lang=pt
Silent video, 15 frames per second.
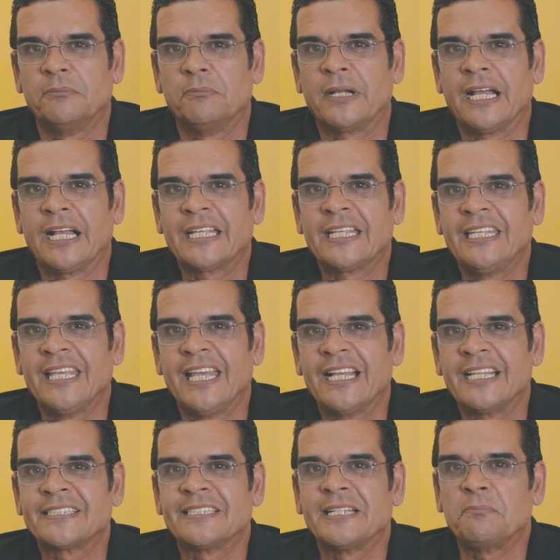para que
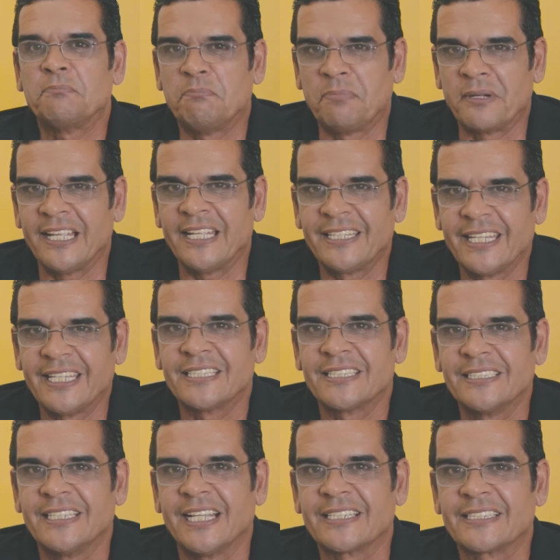essa
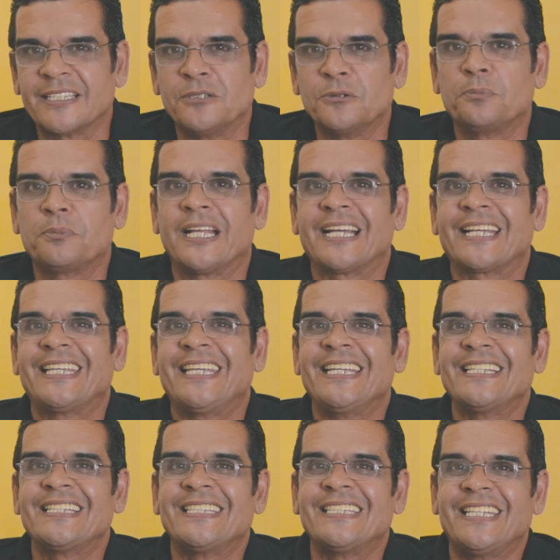predestinação, para que
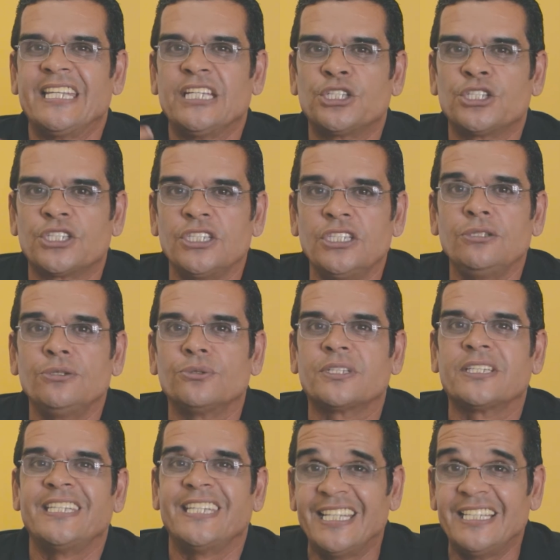esse destino
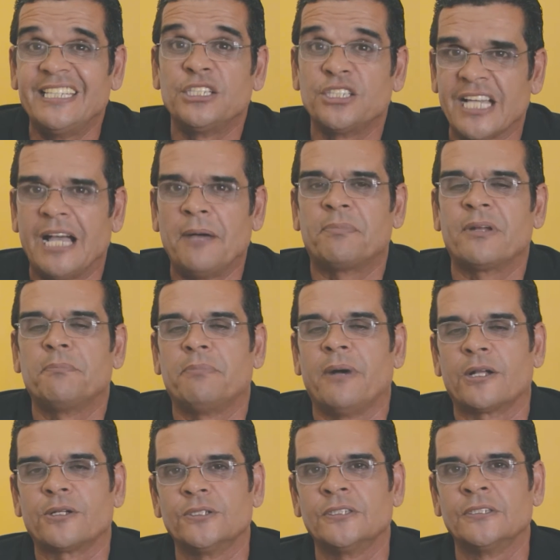que Ele já
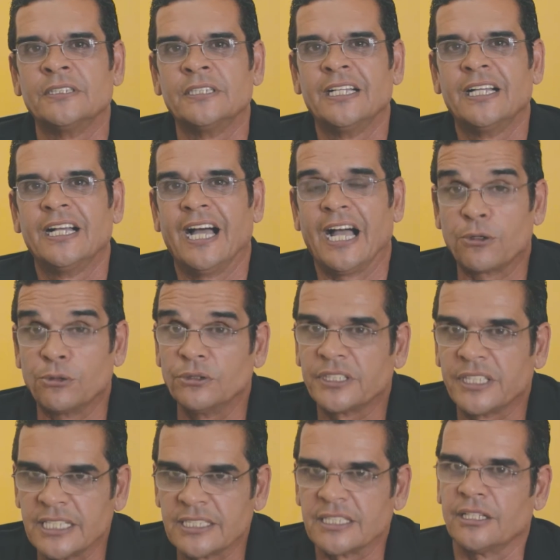preparou
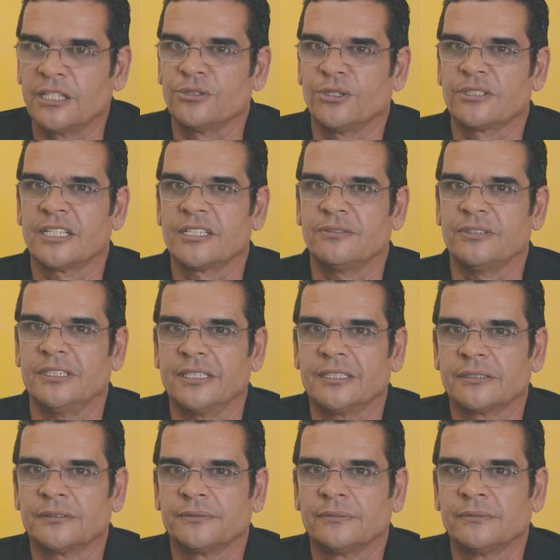aconteça nas nossas vidas.
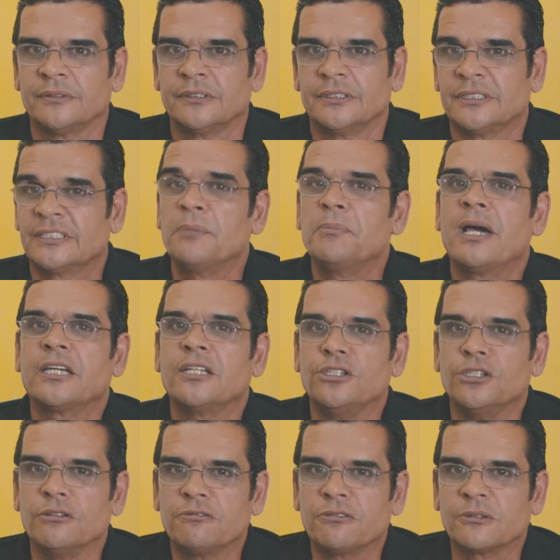Isso é
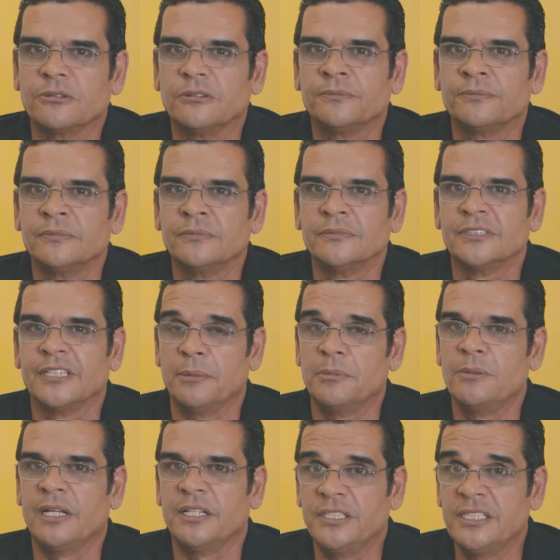magnífico. A
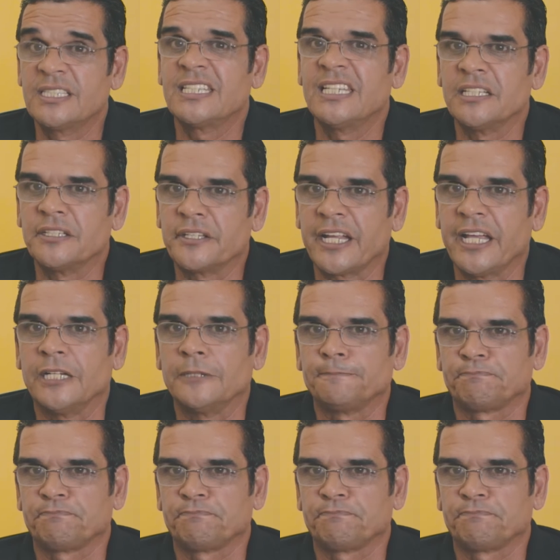Bíblia diz que André